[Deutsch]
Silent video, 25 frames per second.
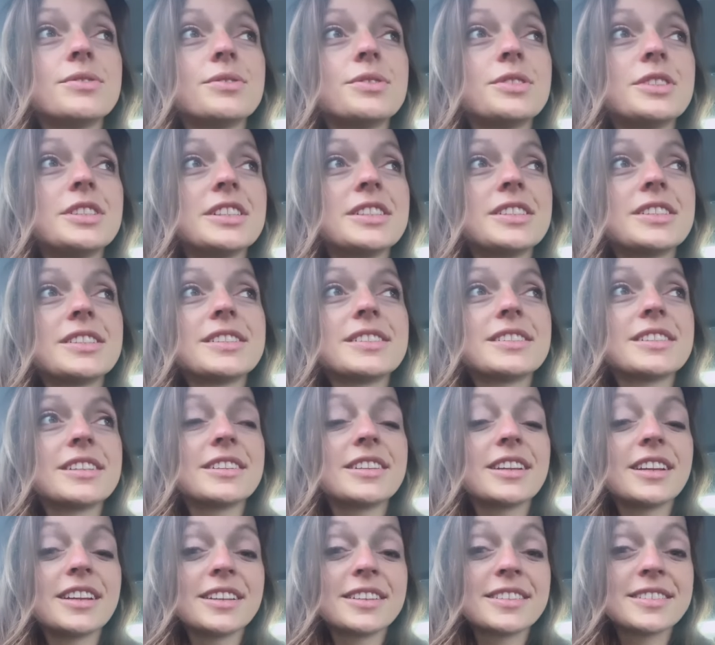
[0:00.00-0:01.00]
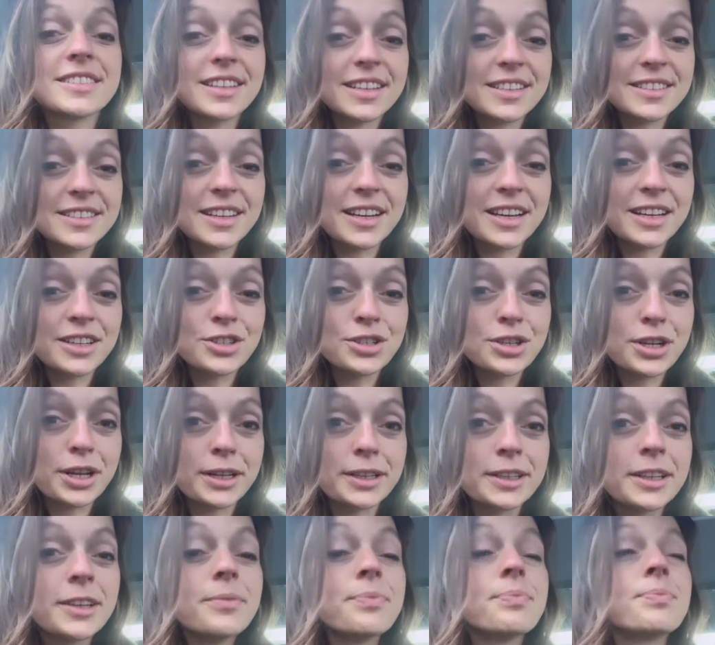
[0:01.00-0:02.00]
Finde ich tatsächlich sehr, sehr
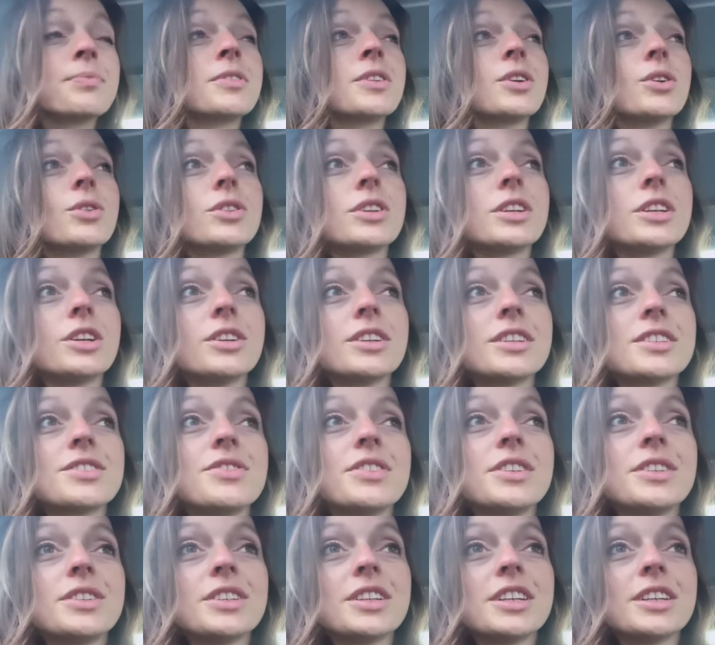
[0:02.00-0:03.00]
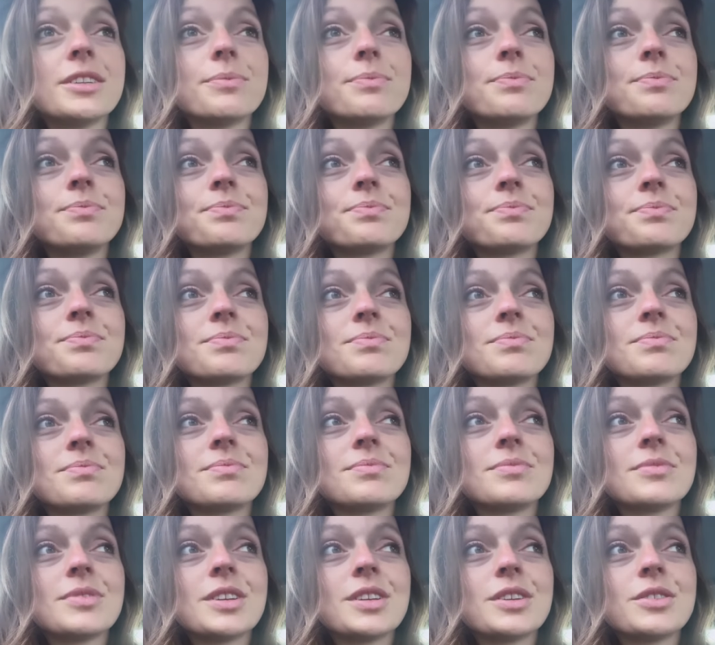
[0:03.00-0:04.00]
anstrengend. Und genau deswegen ähm,
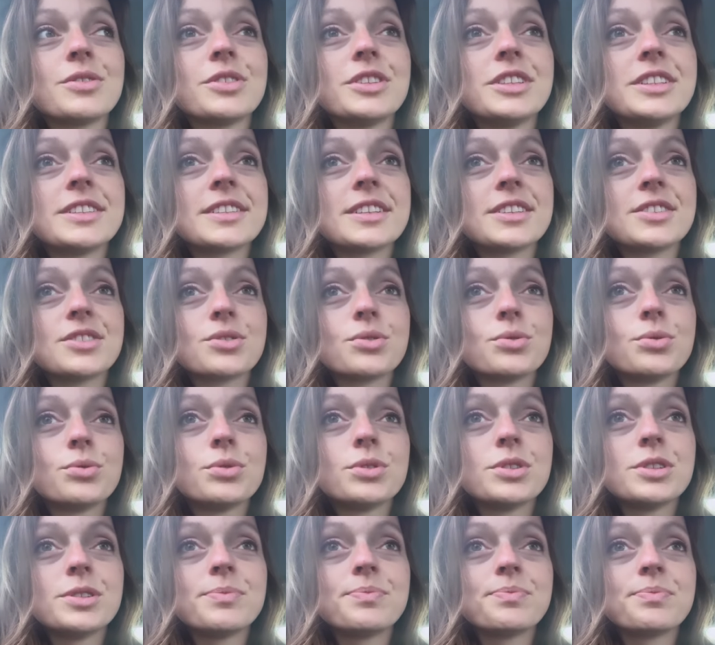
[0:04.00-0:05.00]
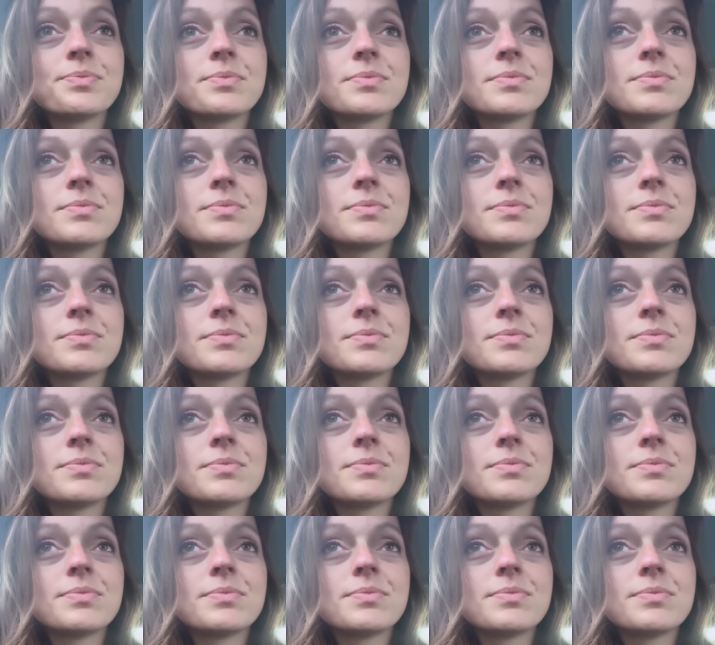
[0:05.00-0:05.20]
finde ich es ganz cool,